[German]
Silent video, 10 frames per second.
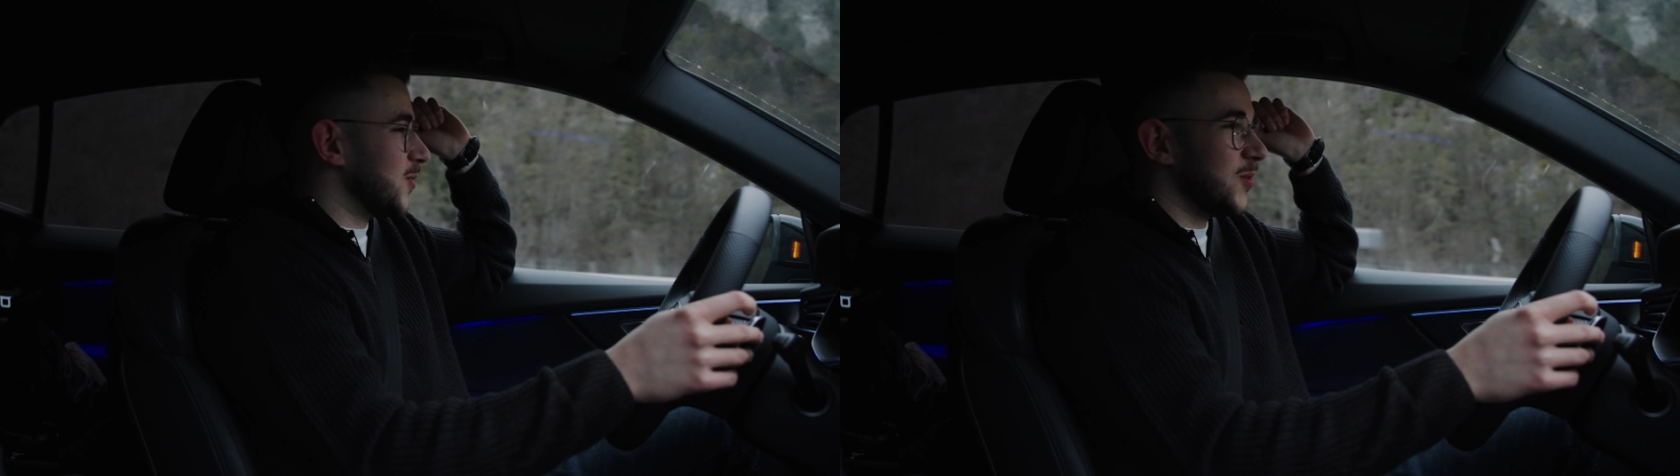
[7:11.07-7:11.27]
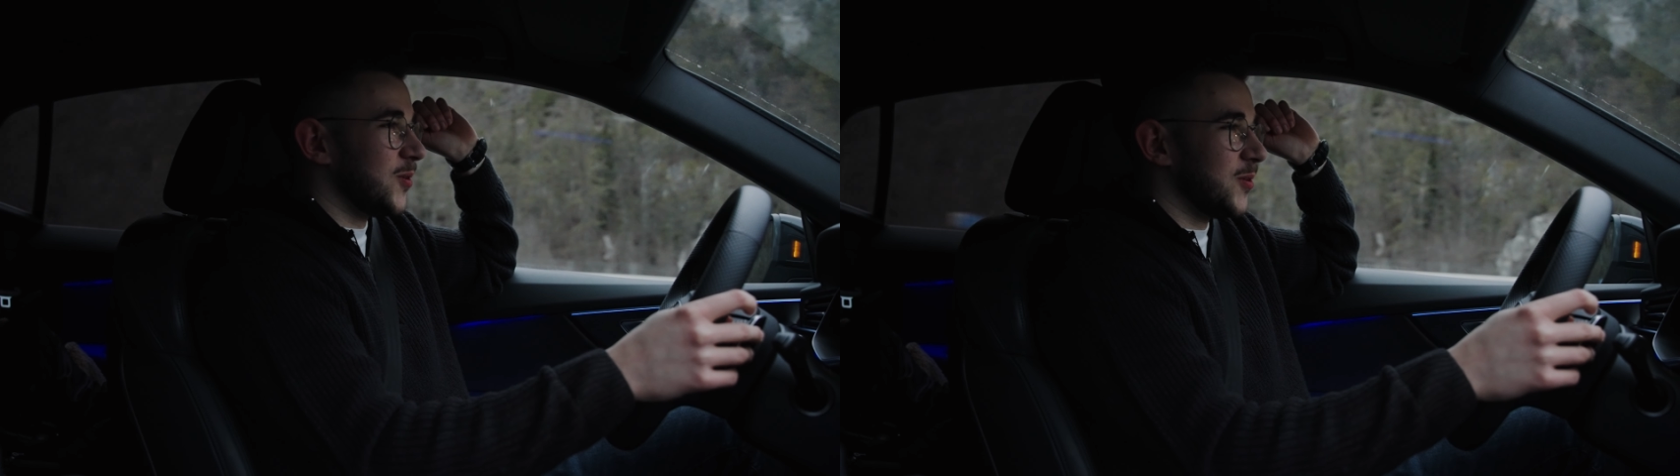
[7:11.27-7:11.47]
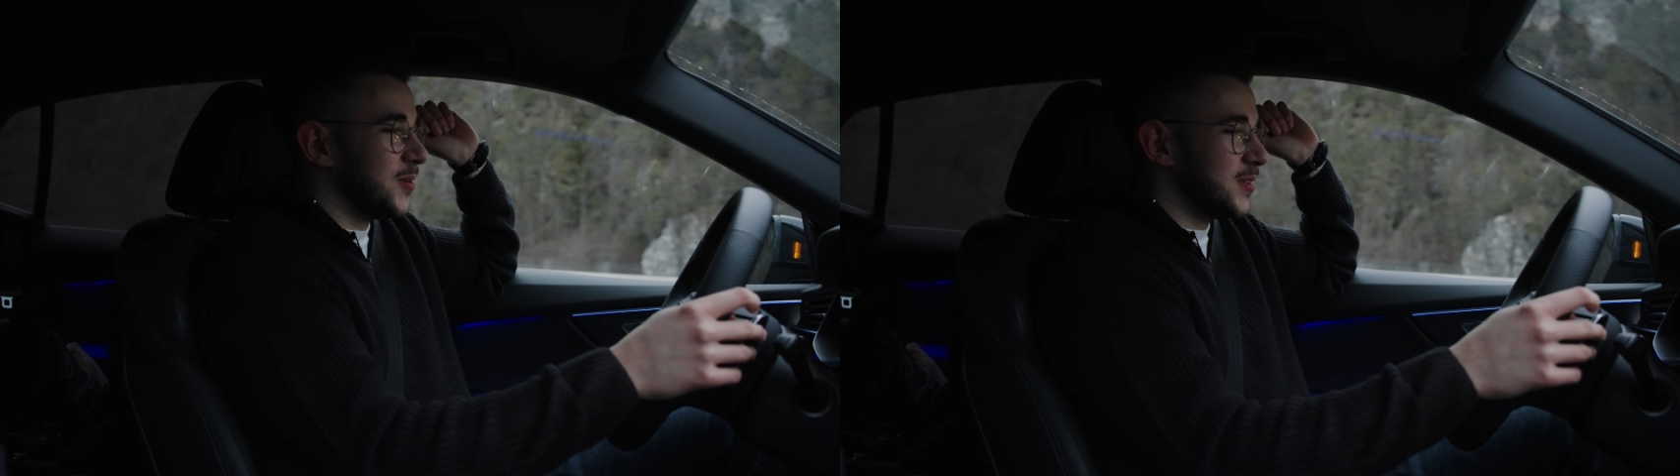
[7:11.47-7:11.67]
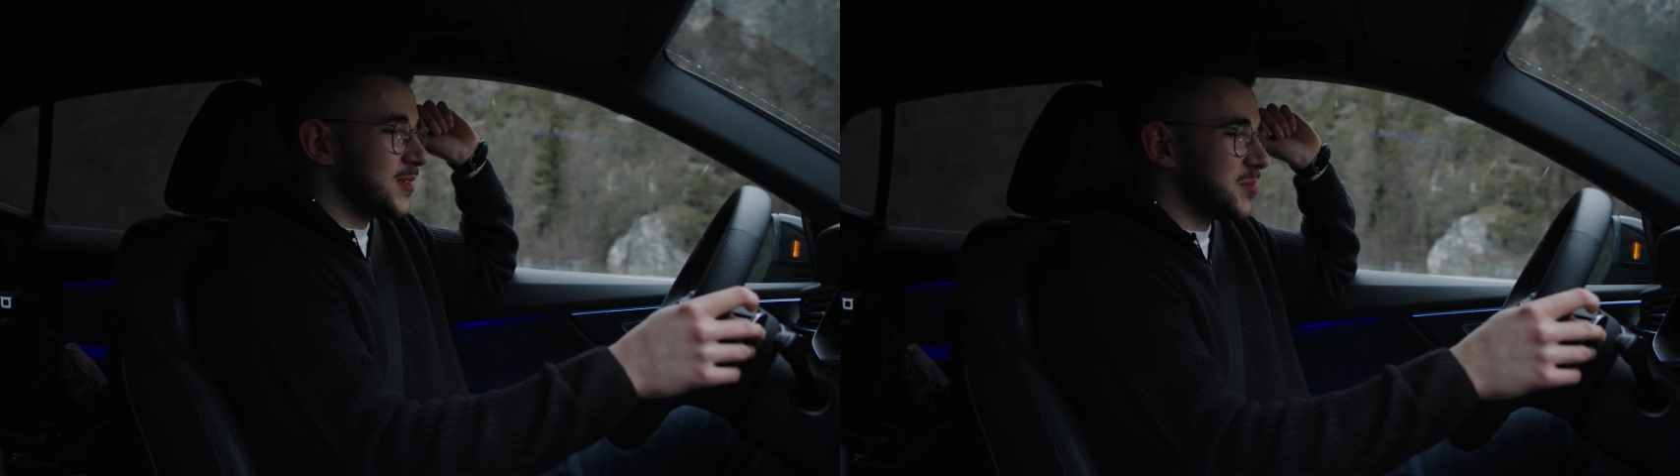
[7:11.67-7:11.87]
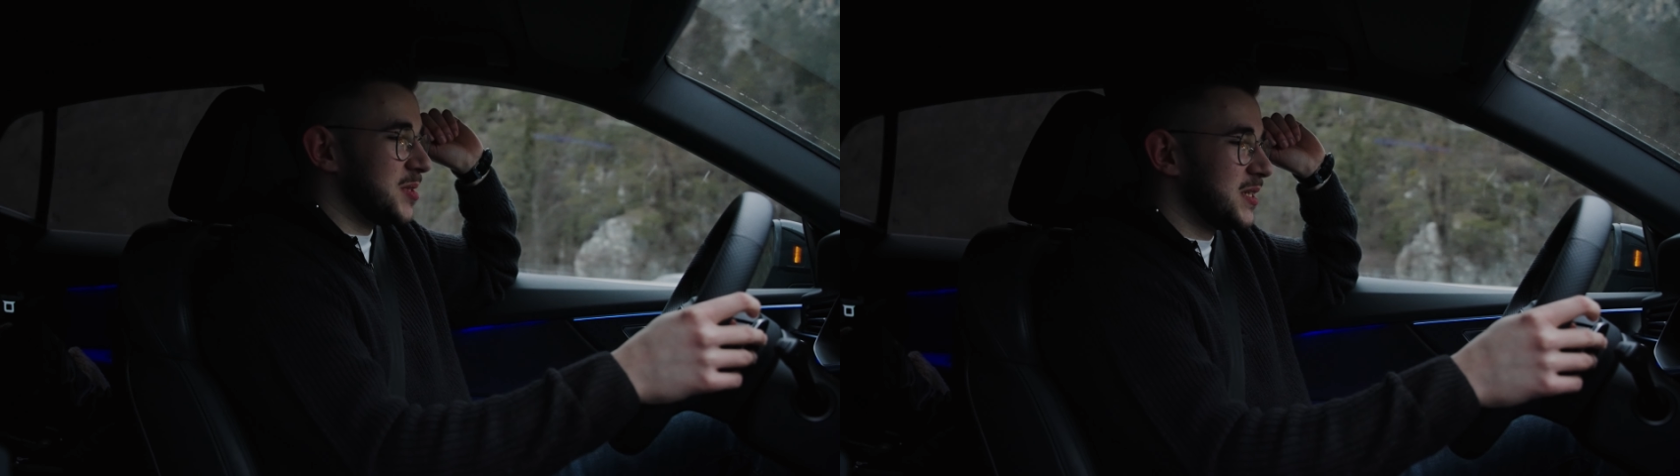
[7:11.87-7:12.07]
Und
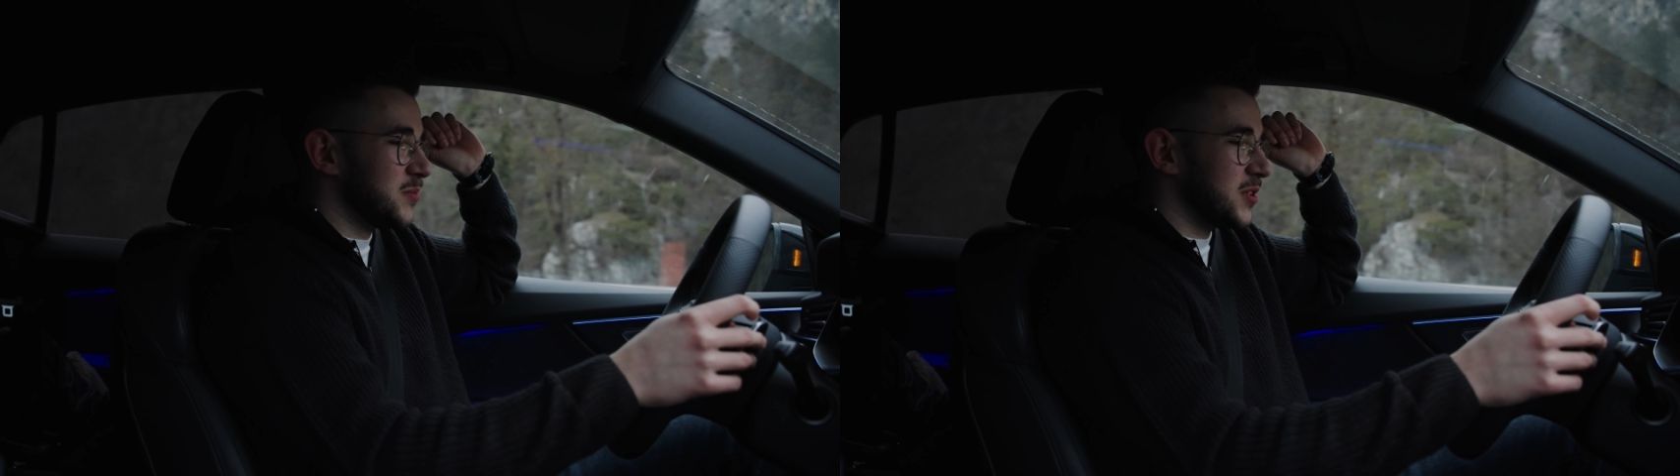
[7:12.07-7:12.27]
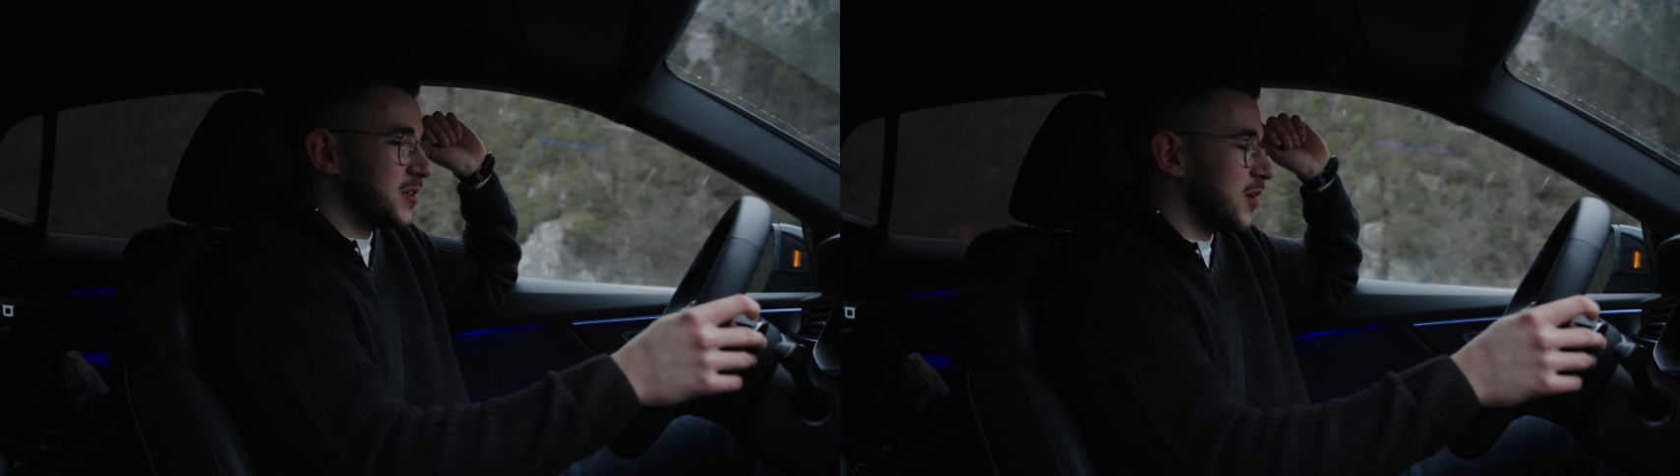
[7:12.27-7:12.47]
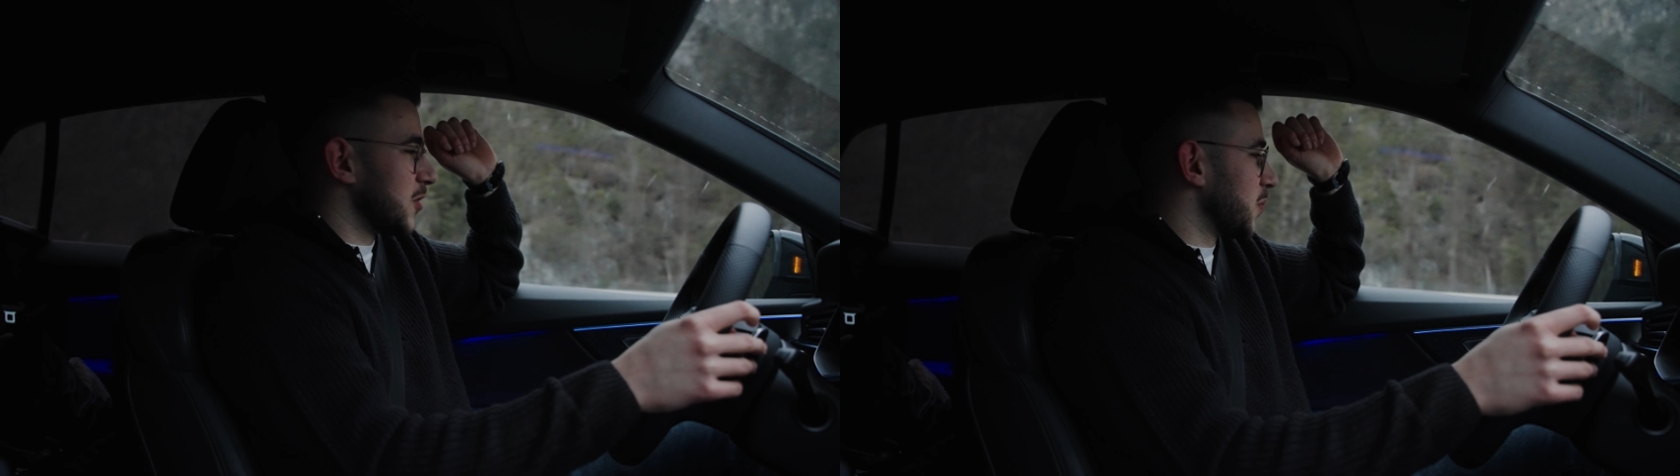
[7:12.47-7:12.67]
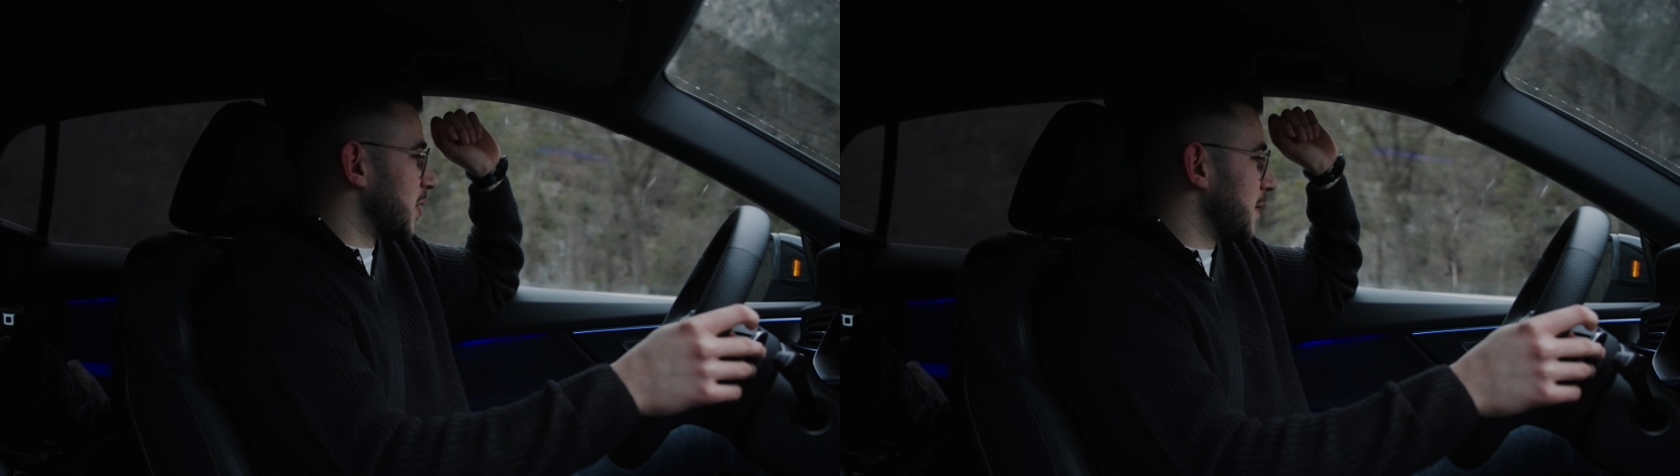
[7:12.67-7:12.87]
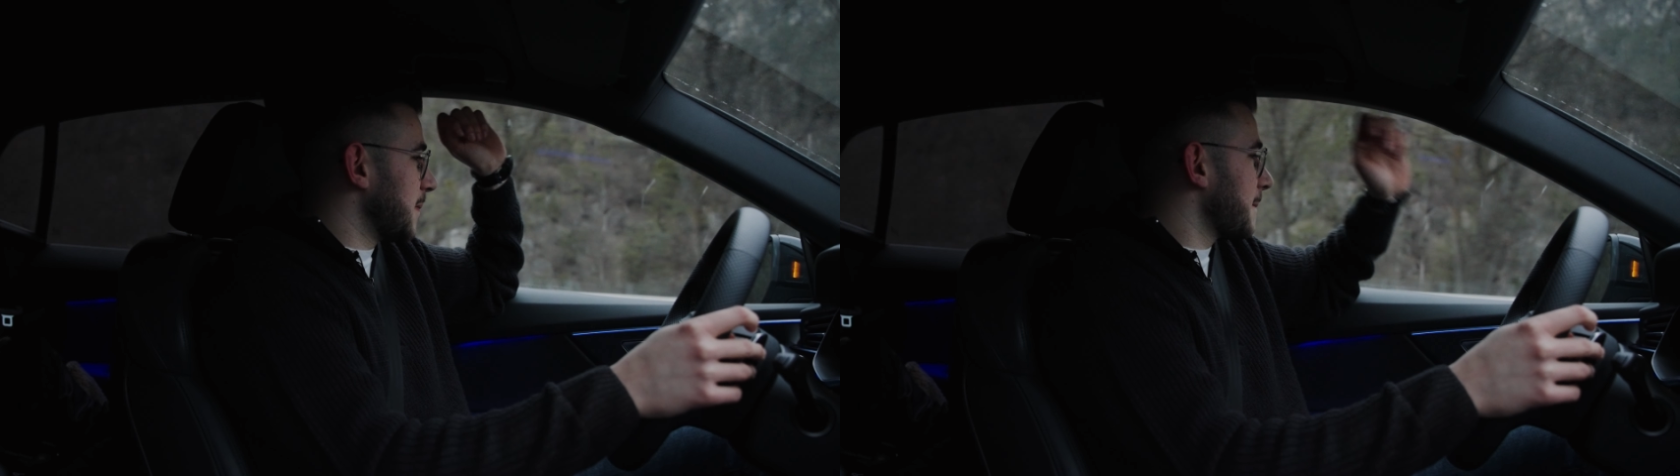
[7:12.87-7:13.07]
in diesem Sinne auch nochmal,